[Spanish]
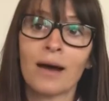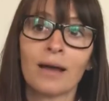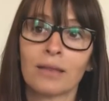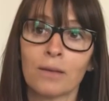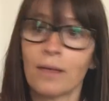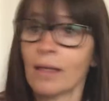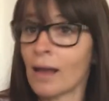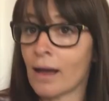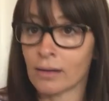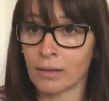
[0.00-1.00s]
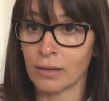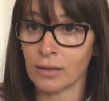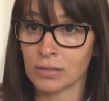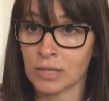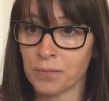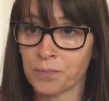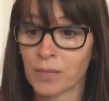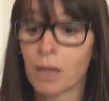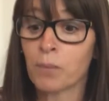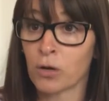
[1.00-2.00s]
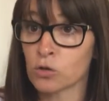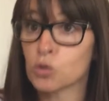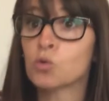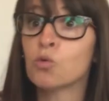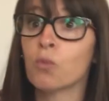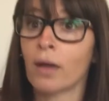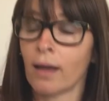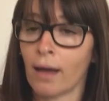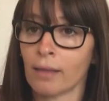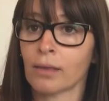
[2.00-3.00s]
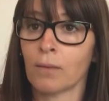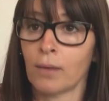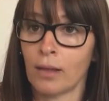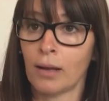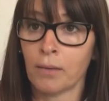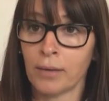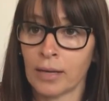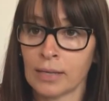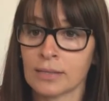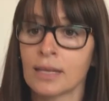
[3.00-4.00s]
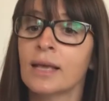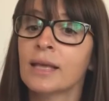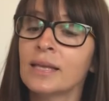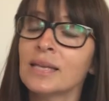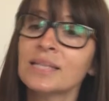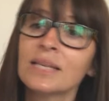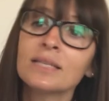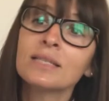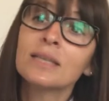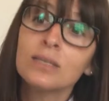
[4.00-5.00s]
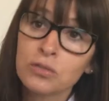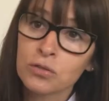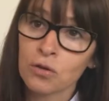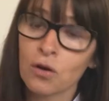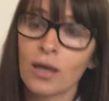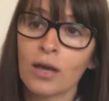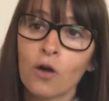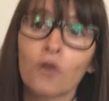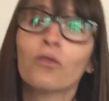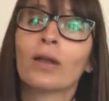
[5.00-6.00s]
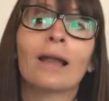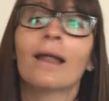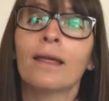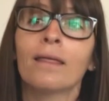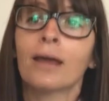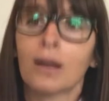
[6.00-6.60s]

baja a través de las arterias, ¿sí? Pero sube a través de las venas. Y ese ascenso es contra la ley de